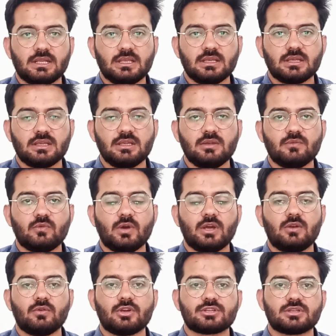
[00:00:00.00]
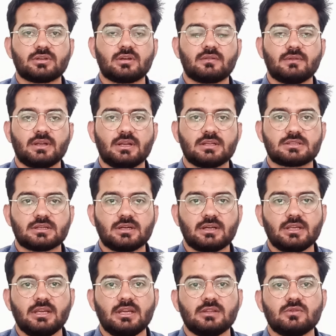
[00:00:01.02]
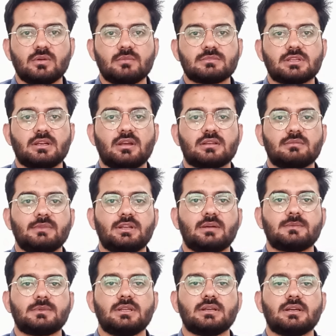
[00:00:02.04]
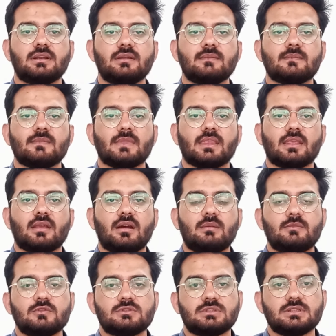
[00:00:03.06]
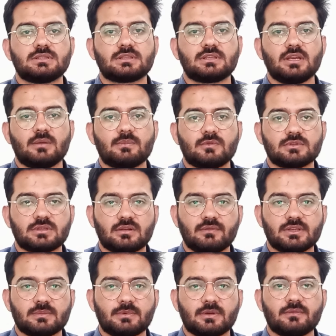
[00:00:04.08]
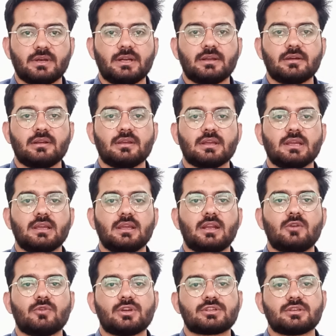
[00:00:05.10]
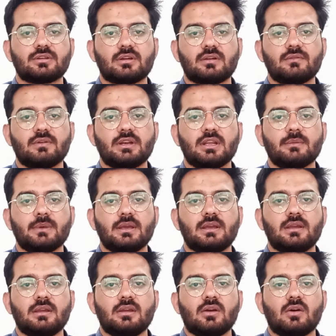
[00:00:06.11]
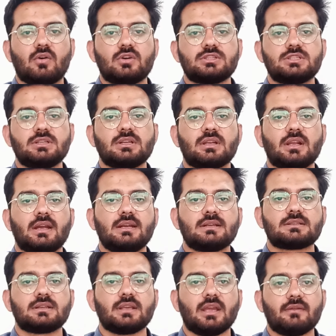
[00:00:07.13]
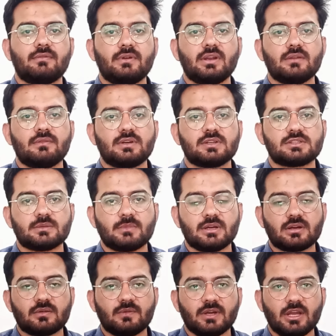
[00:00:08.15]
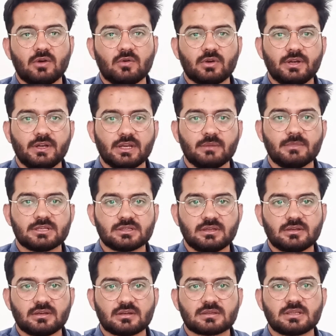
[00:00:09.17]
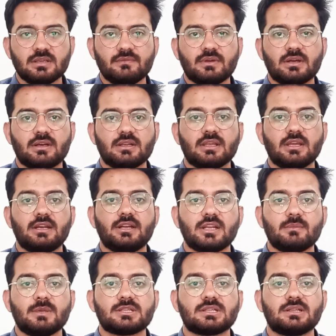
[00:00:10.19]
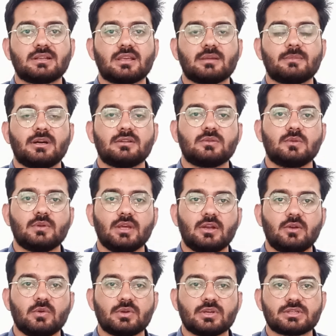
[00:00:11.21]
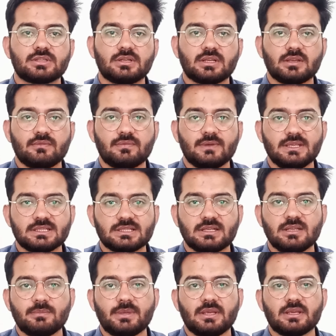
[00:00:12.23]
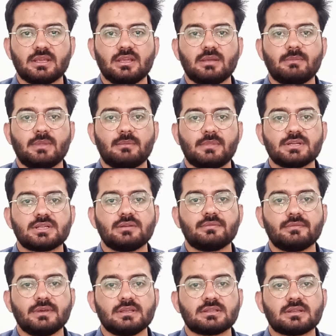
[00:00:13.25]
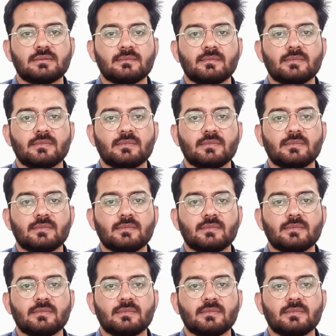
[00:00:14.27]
नहीं की वो एलोकेशन करवाना चाह रहे हैं तो हमसे लाजमी रब्ता करें हम उस चीज़ की आपको सर्विस प्रोवाइड करेंगे एलोकेशन करवाने में और जिन क्लाइंट्स ने एफिडेविट जमा करवाया और इंटीमेशन रिसीव कर लिया इंटीमेशन के बाद उन्होंने एलोकेशन की फ़ीस नहीं पे की मेंबरशिप फ़ीस